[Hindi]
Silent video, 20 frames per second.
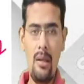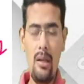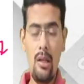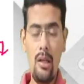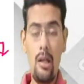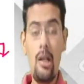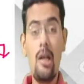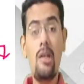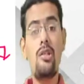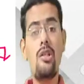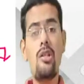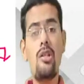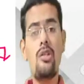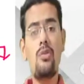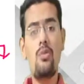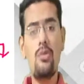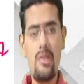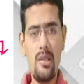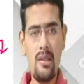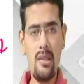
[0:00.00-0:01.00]
लग्जरियस
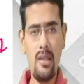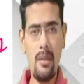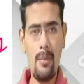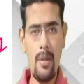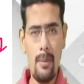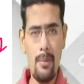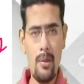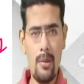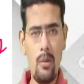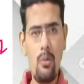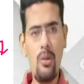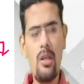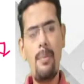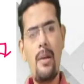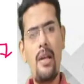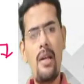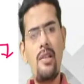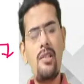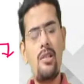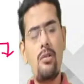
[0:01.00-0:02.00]
गुड जितने भी आपके उनकी
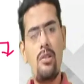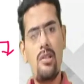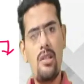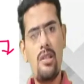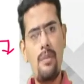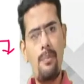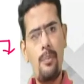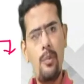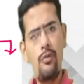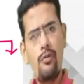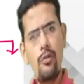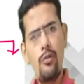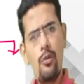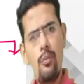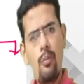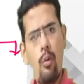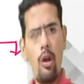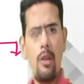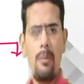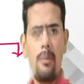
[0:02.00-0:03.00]
प्राइस चेंज होती है जैसे
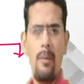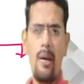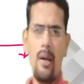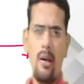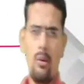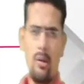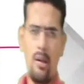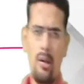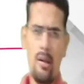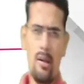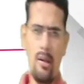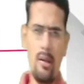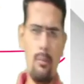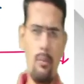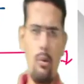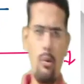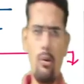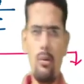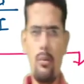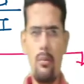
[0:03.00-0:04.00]
परफ्यूम बहुत महंगा होने लग गया
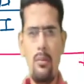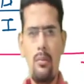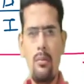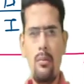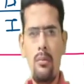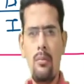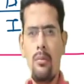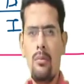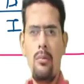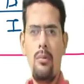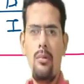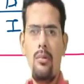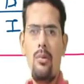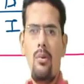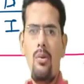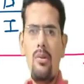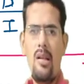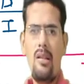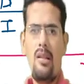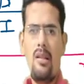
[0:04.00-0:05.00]
बहुत
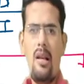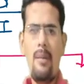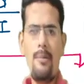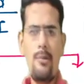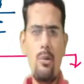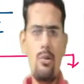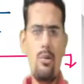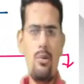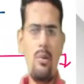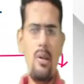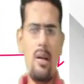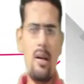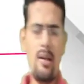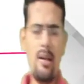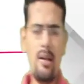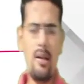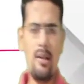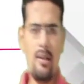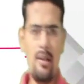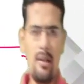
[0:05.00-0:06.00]
हो सकता है आप सोचो
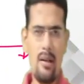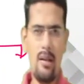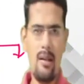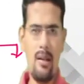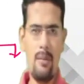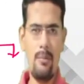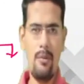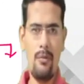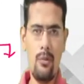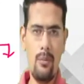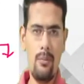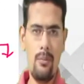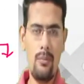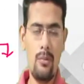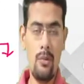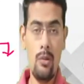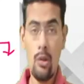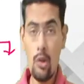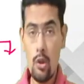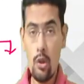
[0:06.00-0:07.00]
लगाना है नहीं लगाना है परफ्यूम
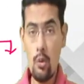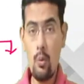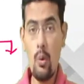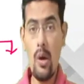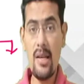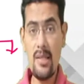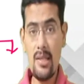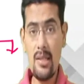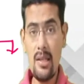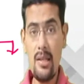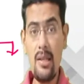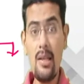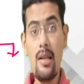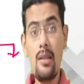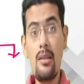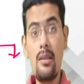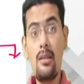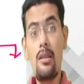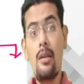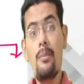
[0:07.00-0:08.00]
क्योंकि वो ऐसा नहीं कि
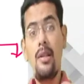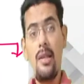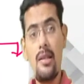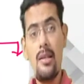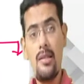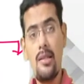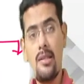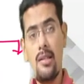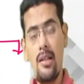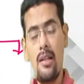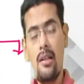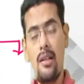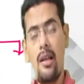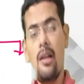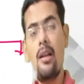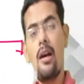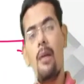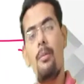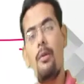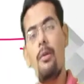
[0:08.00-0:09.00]
एकदम ही नेसेसिटी नहीं
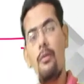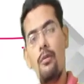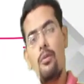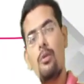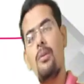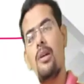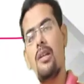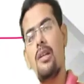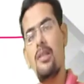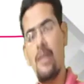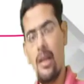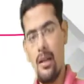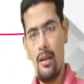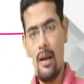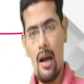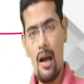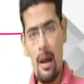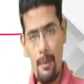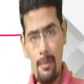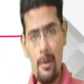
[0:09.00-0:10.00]
लगा परफ्यूम तो मर ही जाएंगे
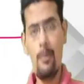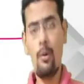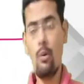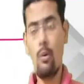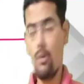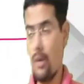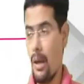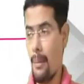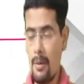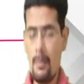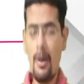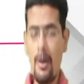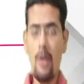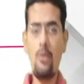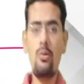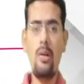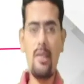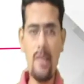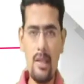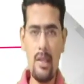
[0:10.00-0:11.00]
आप नहीं मरोगे आपके
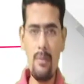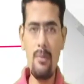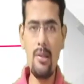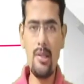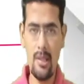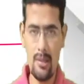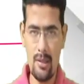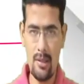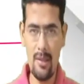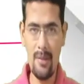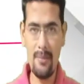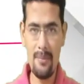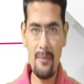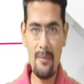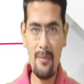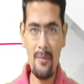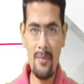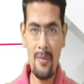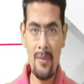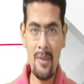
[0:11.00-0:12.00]
बाजू वाले शायद मर सकते हैं
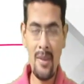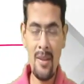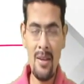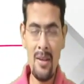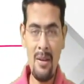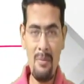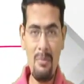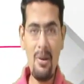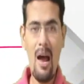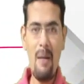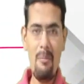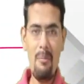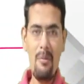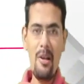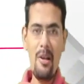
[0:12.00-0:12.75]
पर आप नहीं